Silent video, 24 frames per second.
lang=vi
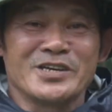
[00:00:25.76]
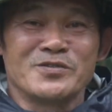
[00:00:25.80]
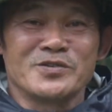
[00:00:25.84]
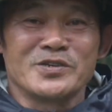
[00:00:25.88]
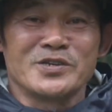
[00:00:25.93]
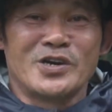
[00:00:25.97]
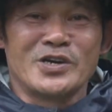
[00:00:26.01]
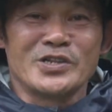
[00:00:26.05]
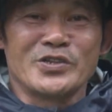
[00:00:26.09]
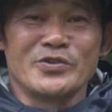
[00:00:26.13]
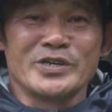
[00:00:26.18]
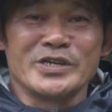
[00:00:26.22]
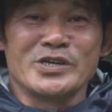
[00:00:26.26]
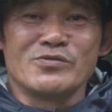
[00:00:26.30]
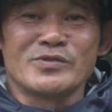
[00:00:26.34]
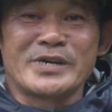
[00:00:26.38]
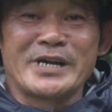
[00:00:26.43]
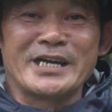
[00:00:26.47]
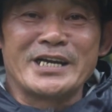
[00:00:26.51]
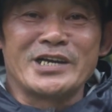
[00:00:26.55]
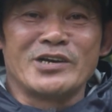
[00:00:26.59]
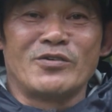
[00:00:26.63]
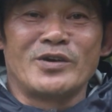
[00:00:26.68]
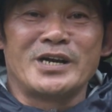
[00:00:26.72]
Do tôi không
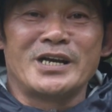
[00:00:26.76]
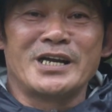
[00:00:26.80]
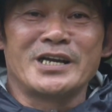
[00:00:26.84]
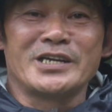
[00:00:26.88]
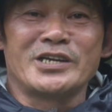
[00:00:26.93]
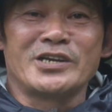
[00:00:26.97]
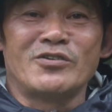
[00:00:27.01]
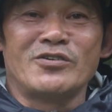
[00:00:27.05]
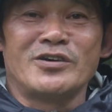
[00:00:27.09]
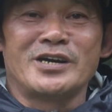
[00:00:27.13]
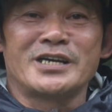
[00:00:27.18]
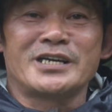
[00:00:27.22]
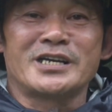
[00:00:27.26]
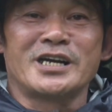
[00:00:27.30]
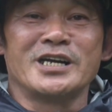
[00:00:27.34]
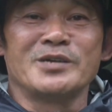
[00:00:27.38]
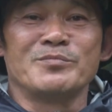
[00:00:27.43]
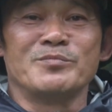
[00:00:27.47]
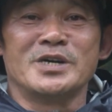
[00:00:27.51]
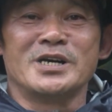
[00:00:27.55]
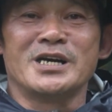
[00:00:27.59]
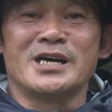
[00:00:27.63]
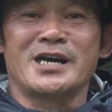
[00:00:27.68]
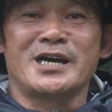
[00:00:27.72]
kết nối là do trời
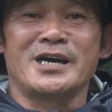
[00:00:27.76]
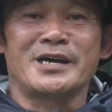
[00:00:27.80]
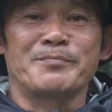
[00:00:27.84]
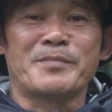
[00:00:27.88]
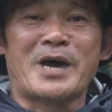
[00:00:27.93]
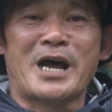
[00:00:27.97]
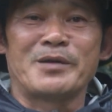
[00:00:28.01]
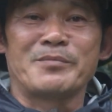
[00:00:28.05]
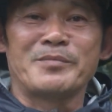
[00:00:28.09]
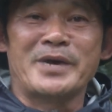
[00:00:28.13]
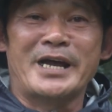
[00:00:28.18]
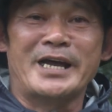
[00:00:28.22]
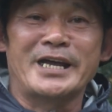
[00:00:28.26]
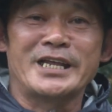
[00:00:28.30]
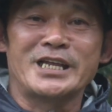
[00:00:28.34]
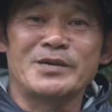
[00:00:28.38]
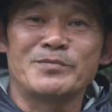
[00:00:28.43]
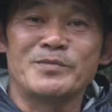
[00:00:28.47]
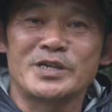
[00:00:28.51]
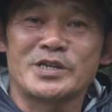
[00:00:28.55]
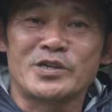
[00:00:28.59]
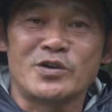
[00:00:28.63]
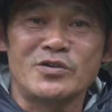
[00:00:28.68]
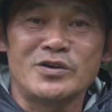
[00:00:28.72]
mưa bàn bè nhưng
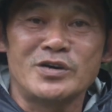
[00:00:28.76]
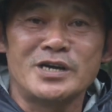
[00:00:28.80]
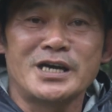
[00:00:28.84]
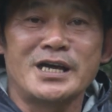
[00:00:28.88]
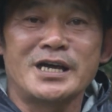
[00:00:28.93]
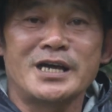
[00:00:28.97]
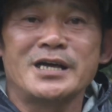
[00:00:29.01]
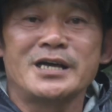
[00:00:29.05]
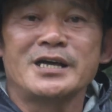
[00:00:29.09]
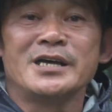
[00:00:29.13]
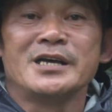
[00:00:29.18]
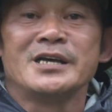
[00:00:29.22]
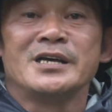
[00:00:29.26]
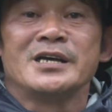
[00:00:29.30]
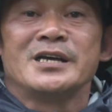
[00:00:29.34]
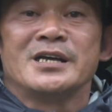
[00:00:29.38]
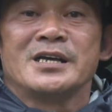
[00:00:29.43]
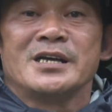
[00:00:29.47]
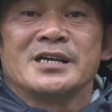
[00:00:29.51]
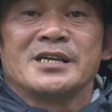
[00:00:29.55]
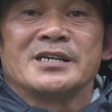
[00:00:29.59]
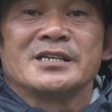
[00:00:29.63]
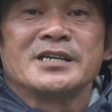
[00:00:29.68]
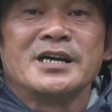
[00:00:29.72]
mà do
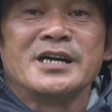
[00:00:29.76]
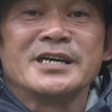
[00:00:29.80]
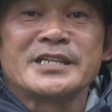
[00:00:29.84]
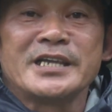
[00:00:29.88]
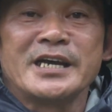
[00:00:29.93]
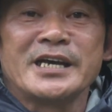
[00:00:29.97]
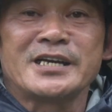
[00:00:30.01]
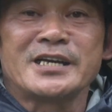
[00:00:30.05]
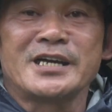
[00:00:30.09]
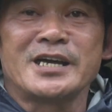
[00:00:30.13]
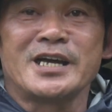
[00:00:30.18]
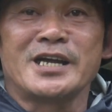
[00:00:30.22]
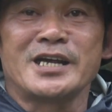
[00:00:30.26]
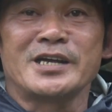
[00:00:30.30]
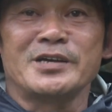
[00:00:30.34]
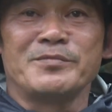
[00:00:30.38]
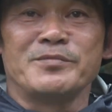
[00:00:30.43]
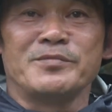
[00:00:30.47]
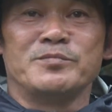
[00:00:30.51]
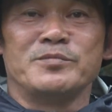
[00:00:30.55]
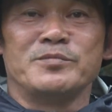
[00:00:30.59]
thời tiết là